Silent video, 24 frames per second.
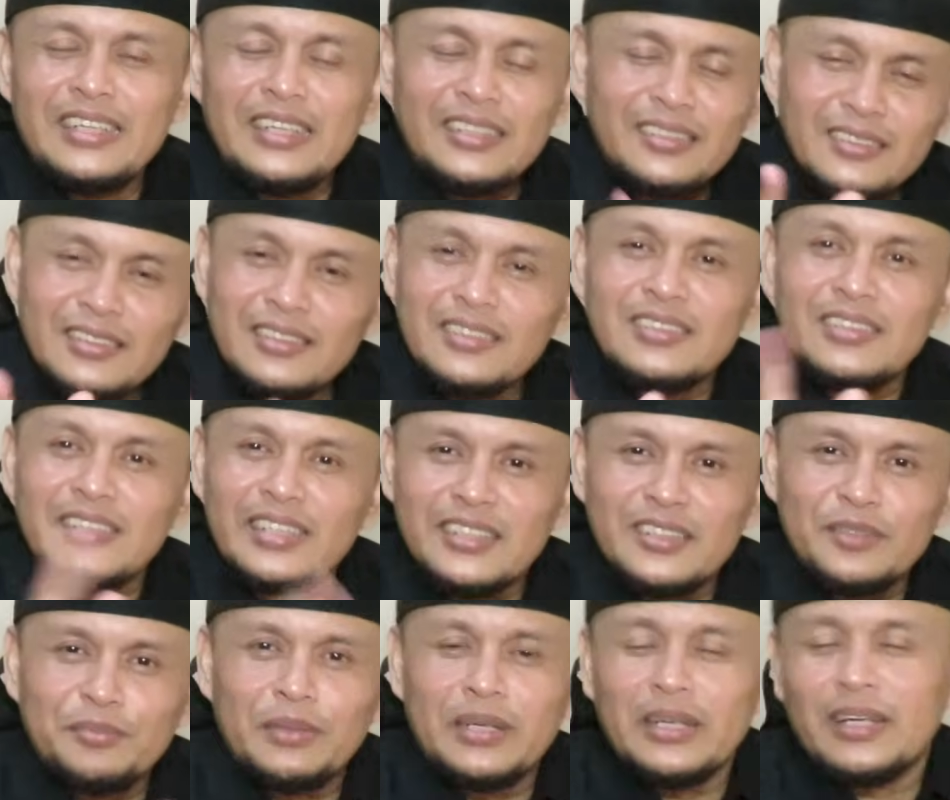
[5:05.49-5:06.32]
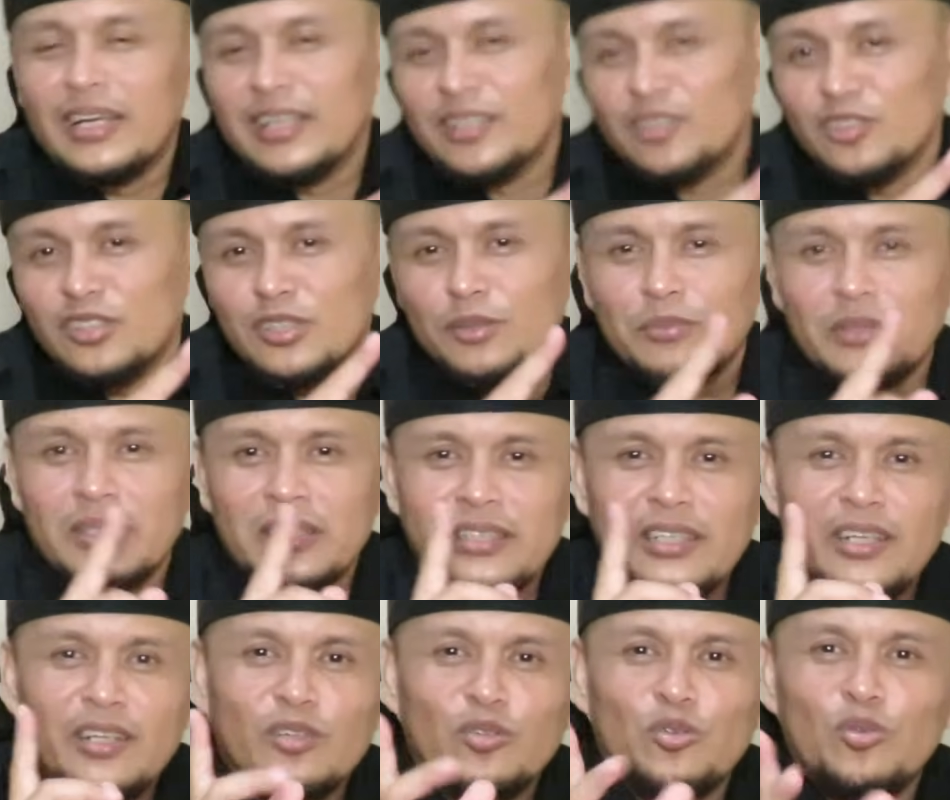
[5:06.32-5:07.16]
Ya stres. Mereka itu
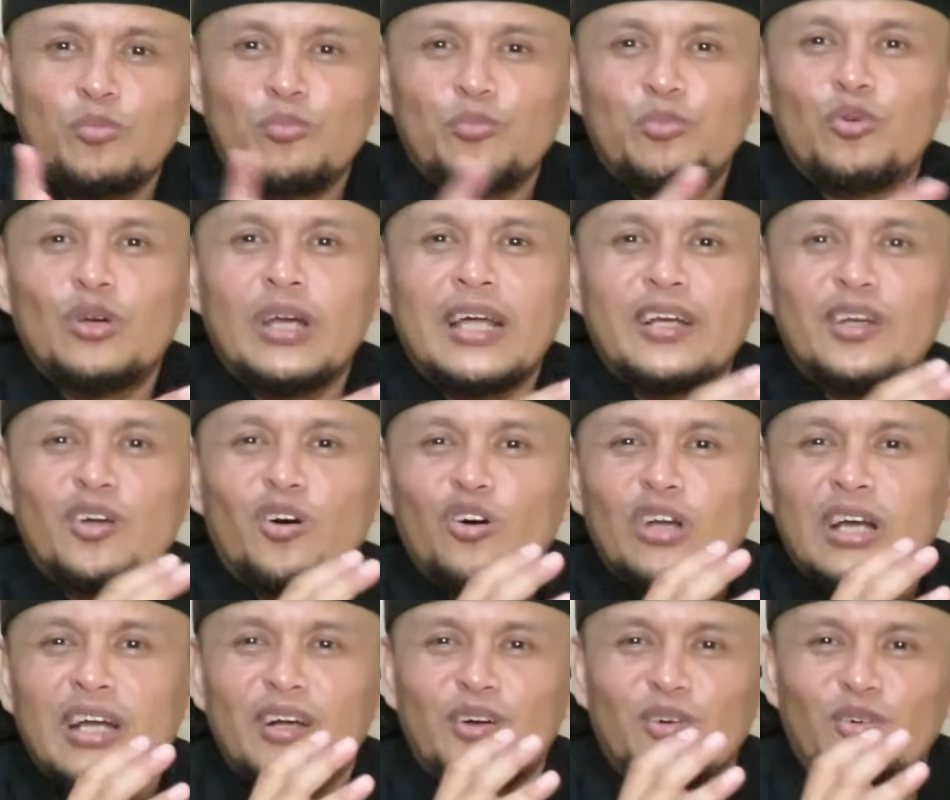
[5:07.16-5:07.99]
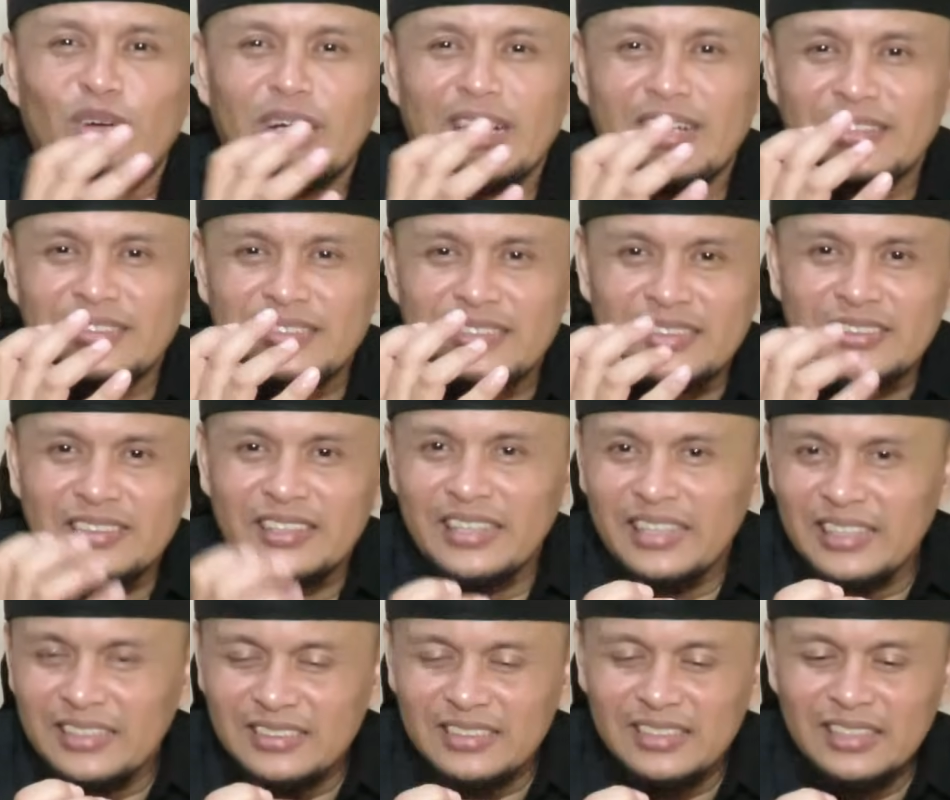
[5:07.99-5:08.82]
sebenarnya kumpulan orang-orang
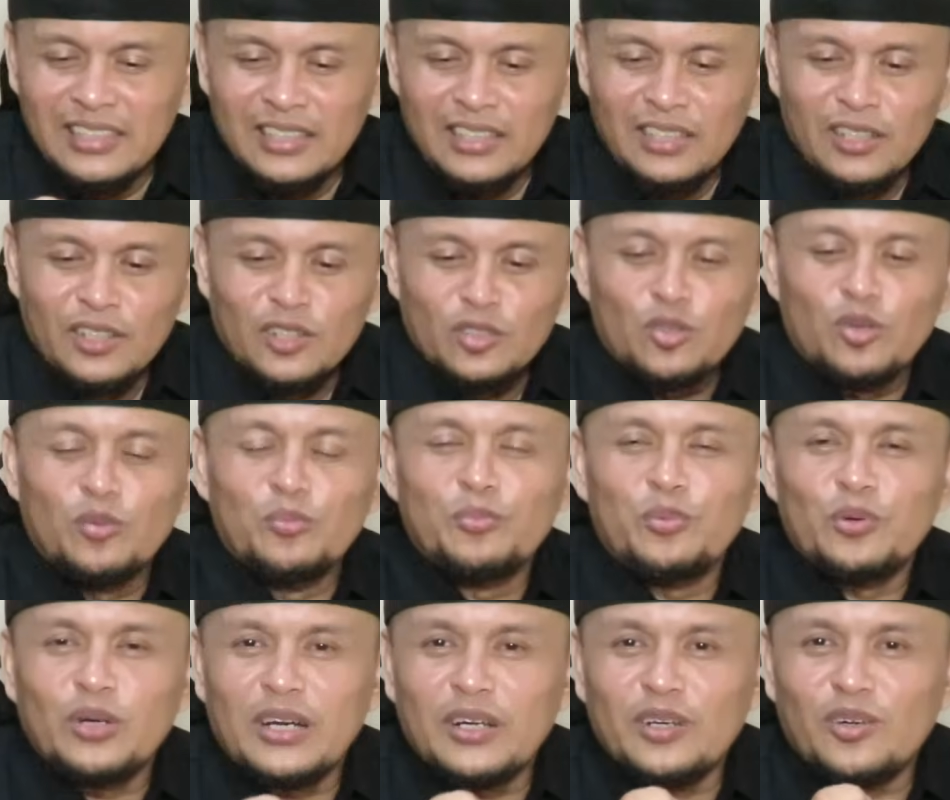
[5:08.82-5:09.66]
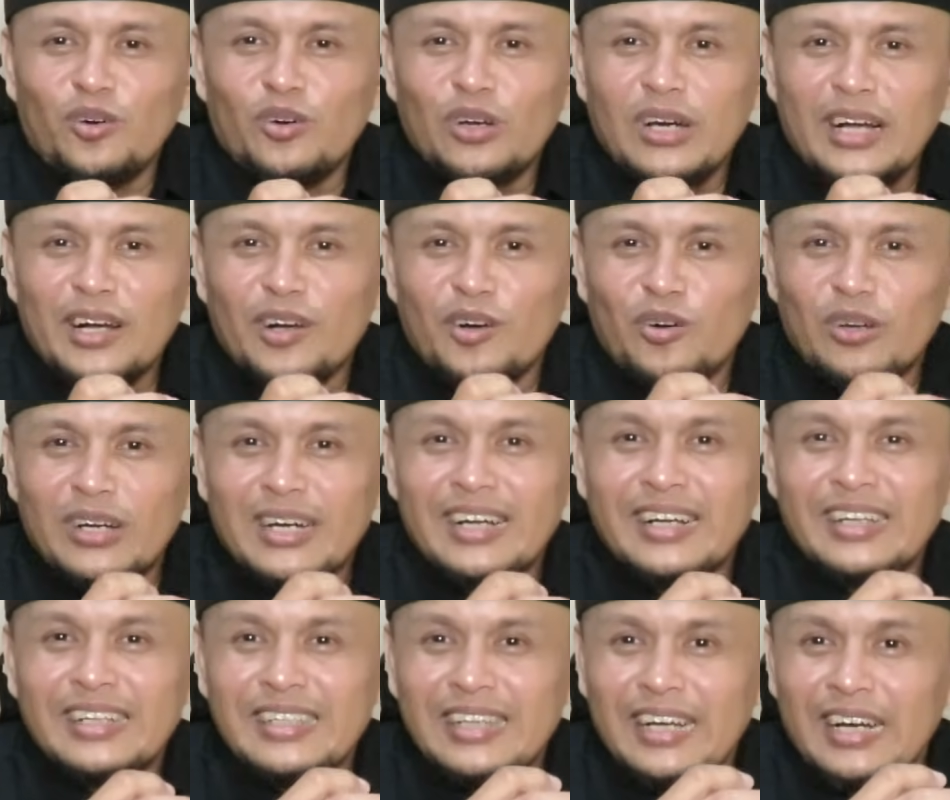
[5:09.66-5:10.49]
stres, kumpulan
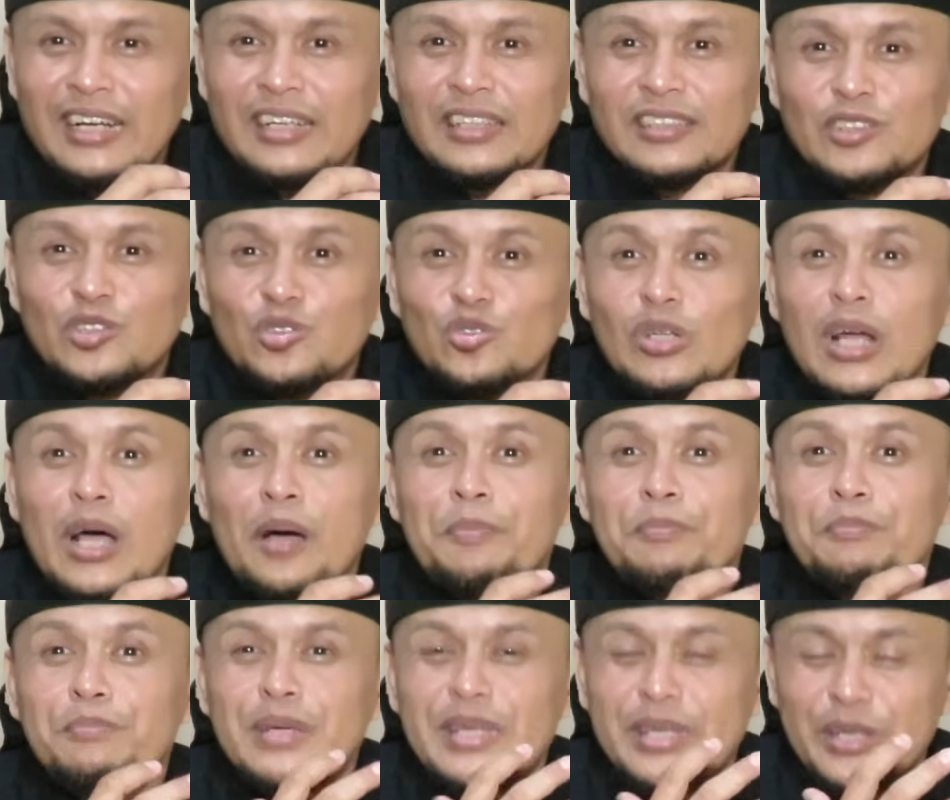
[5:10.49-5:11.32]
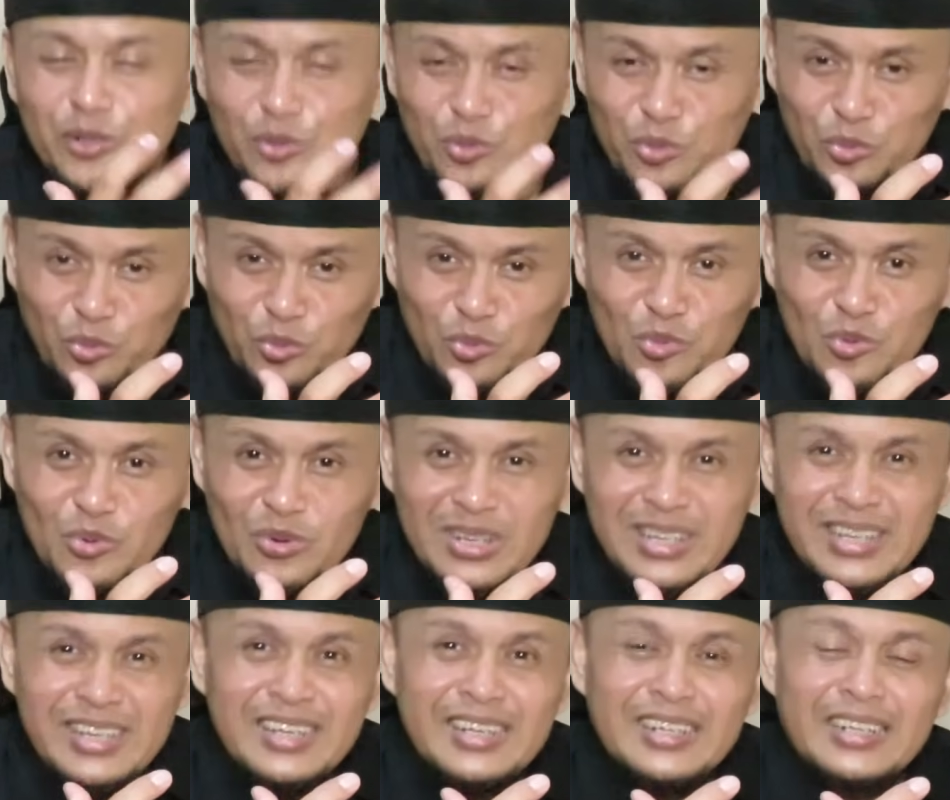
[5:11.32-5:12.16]
orang-orang yang sudah bingung
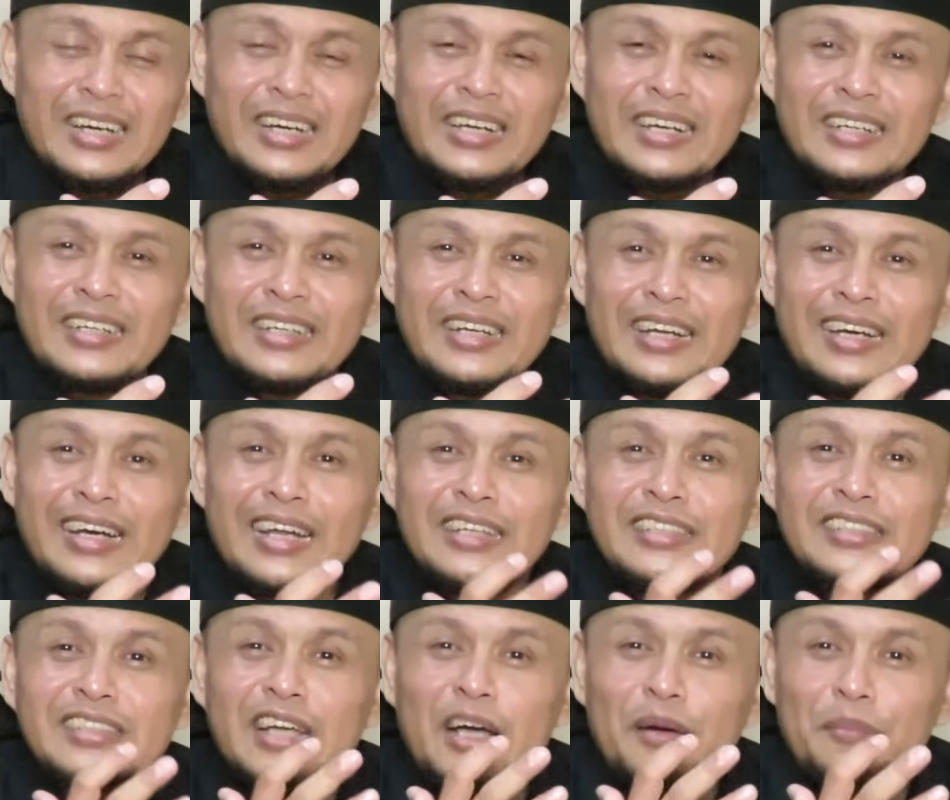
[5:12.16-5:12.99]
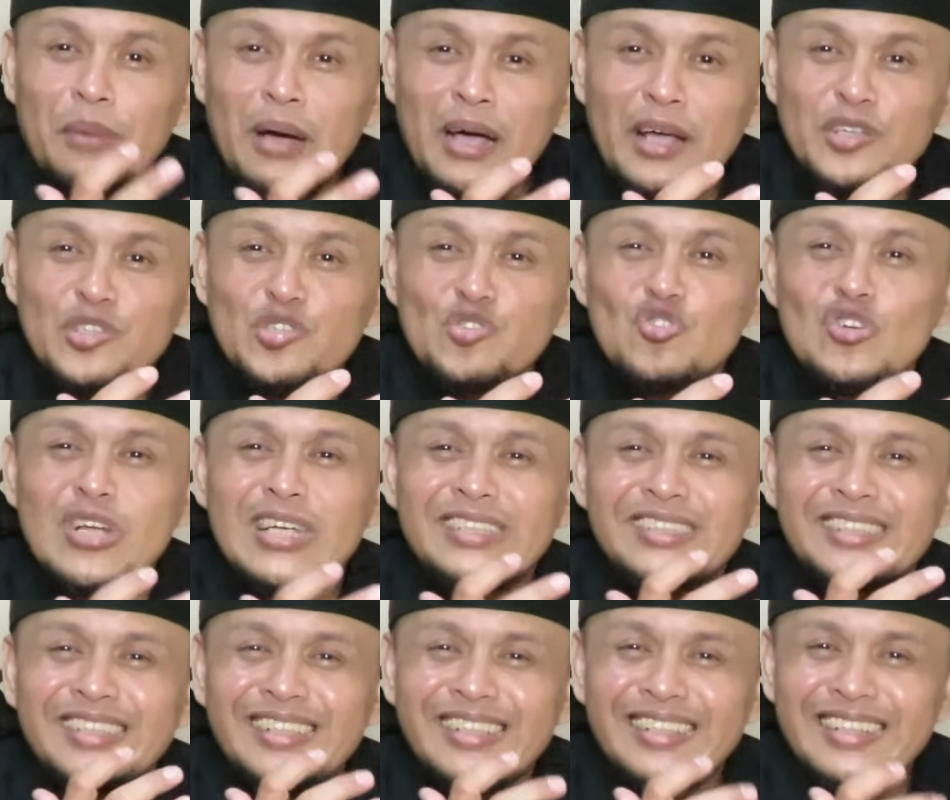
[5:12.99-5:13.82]
karena nasabah
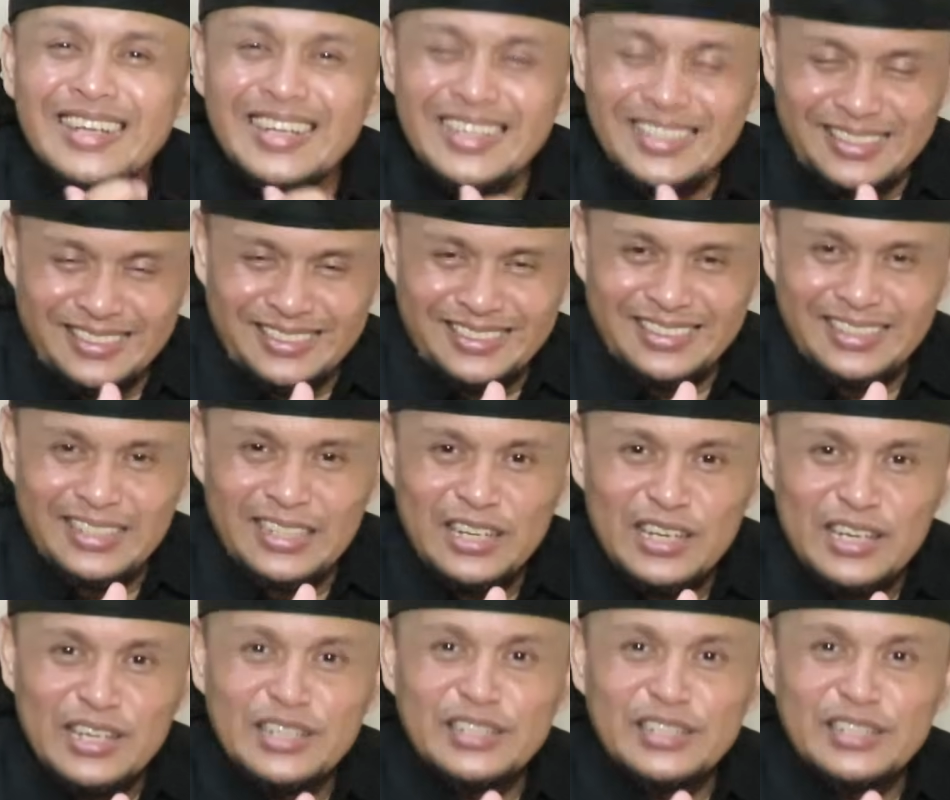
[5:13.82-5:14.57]
sudah cerdas.